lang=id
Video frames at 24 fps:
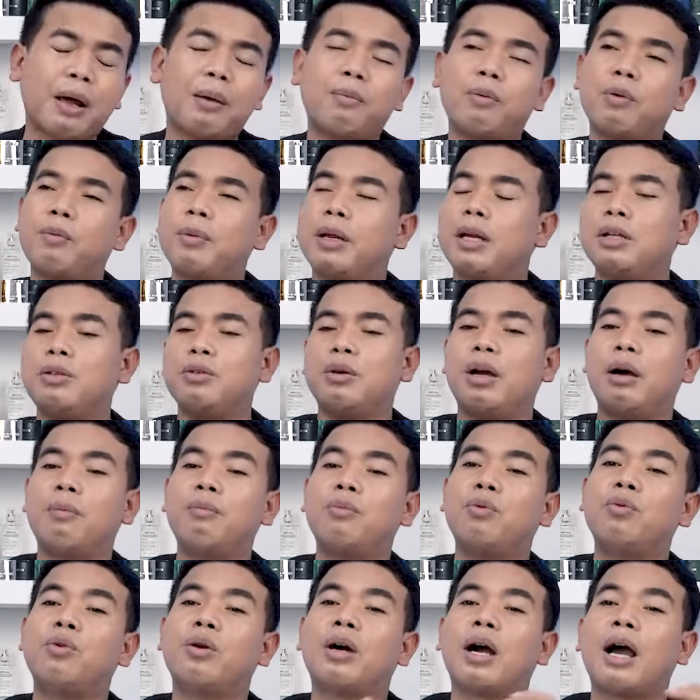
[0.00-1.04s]
parfum ini juga
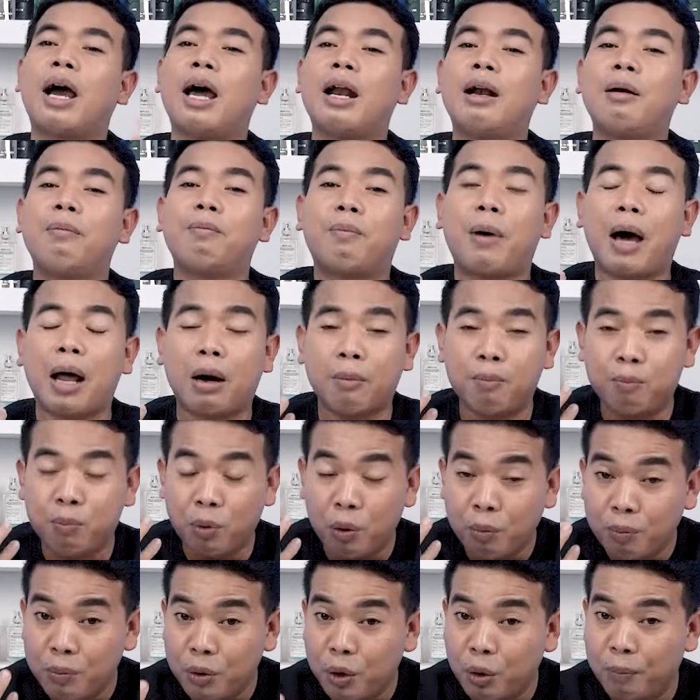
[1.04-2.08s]
bukan
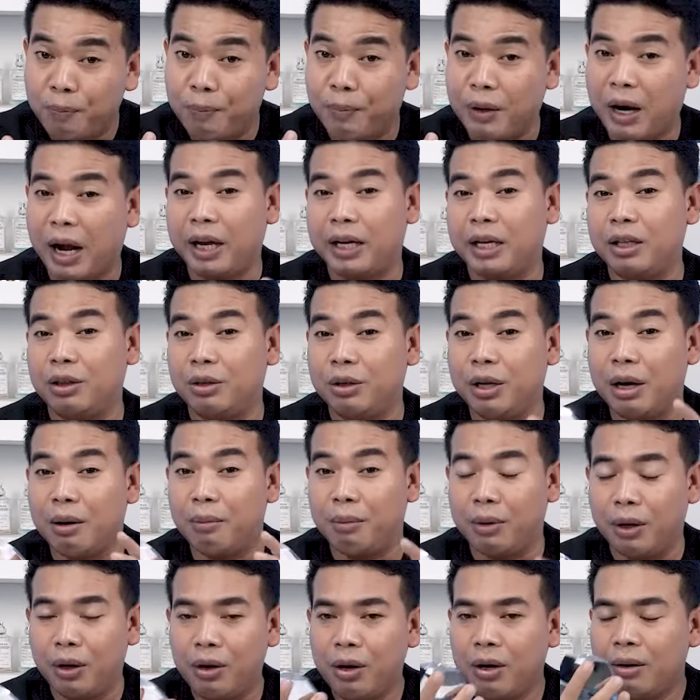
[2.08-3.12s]
parfum dupe kayak gitu ya
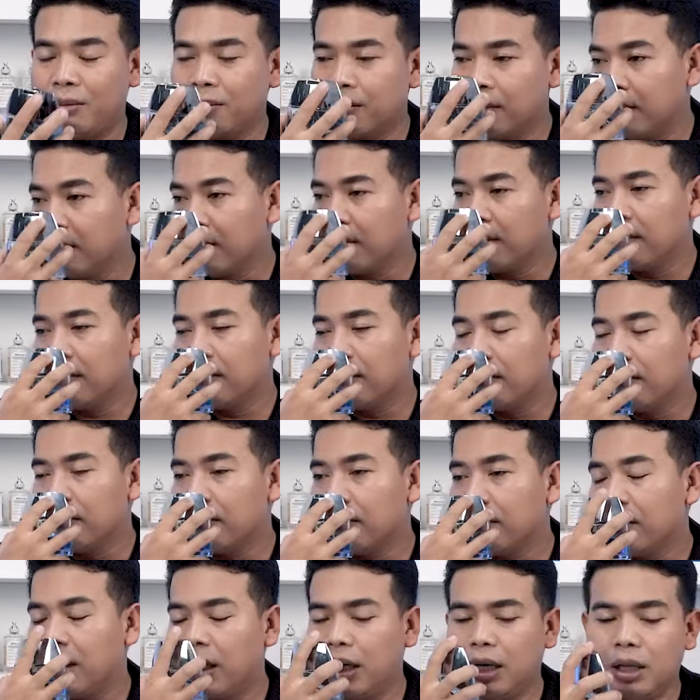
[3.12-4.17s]
bro.
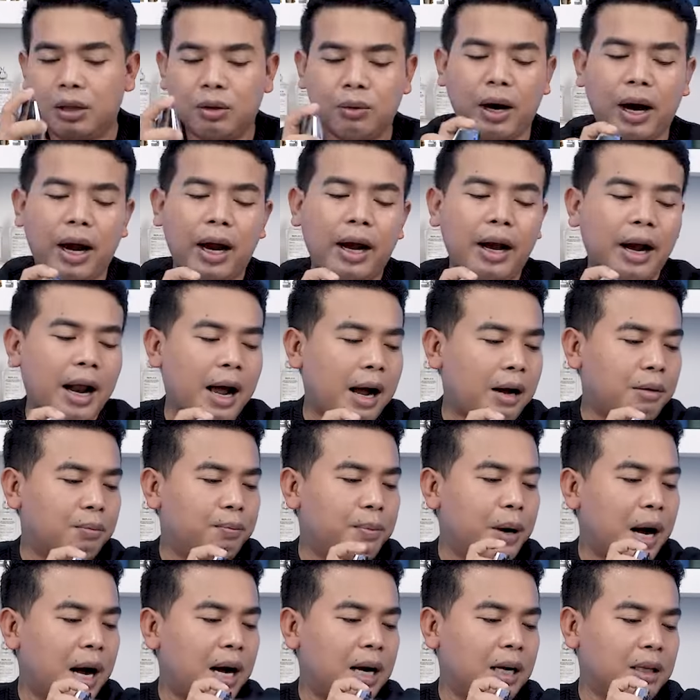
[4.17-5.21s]
Ini tuh enak
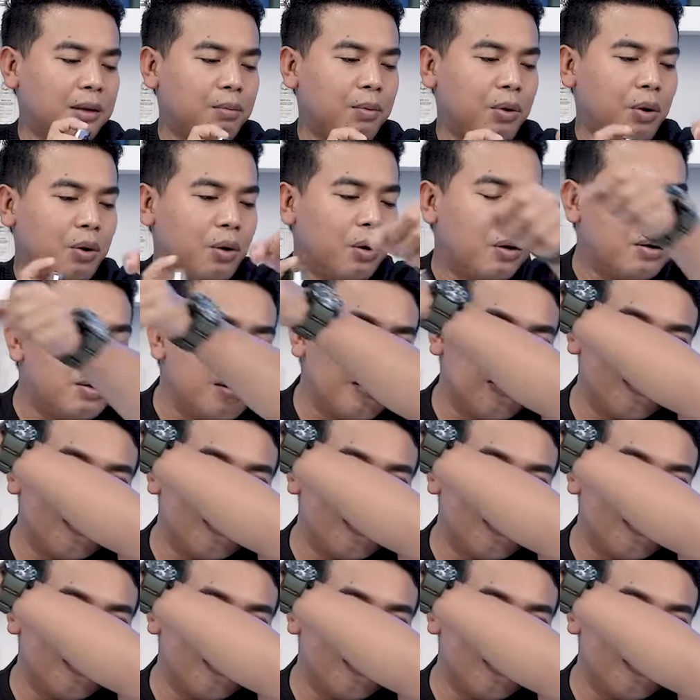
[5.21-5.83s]
banget bro.